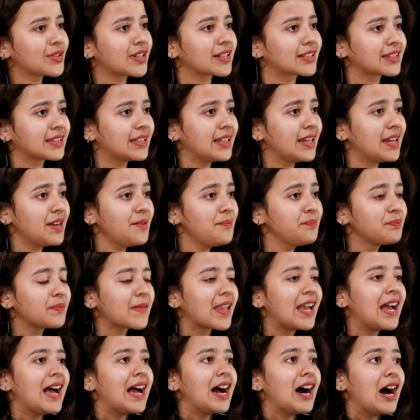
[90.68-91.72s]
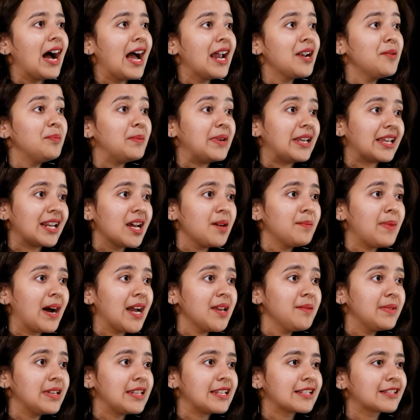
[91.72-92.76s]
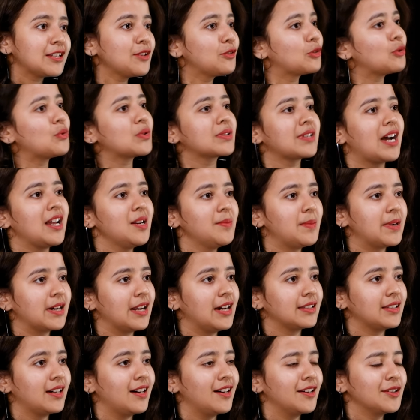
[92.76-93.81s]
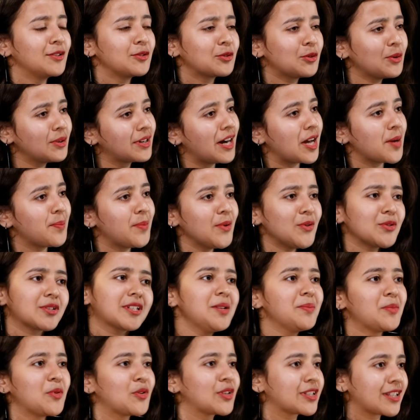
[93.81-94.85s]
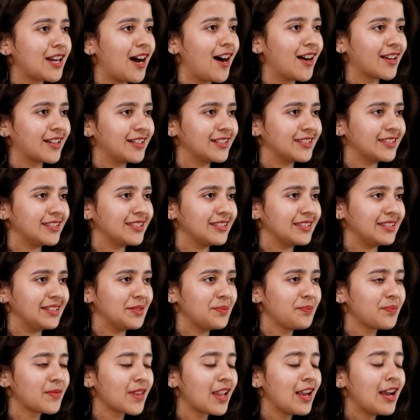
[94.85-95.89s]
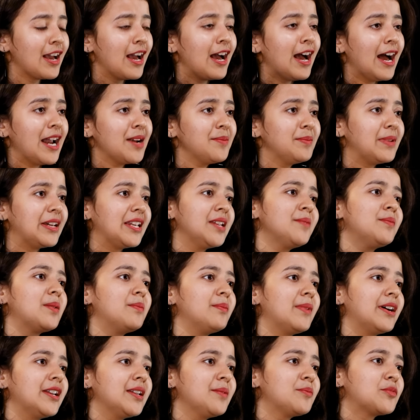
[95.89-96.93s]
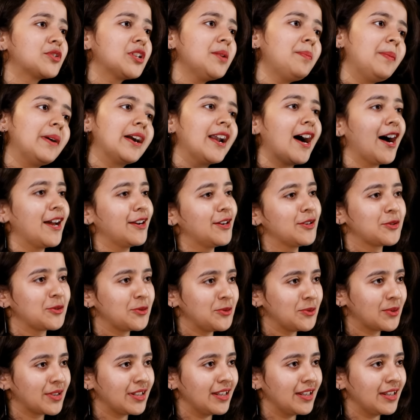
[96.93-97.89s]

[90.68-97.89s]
तो सकते हैं एंड मेरा भाई मेरे से दो साल बड़ा था तो घर पे उसकी बुक्स रहा करती थी एंड मेरी मम्मा ने मुझे पढ़ाना शुरू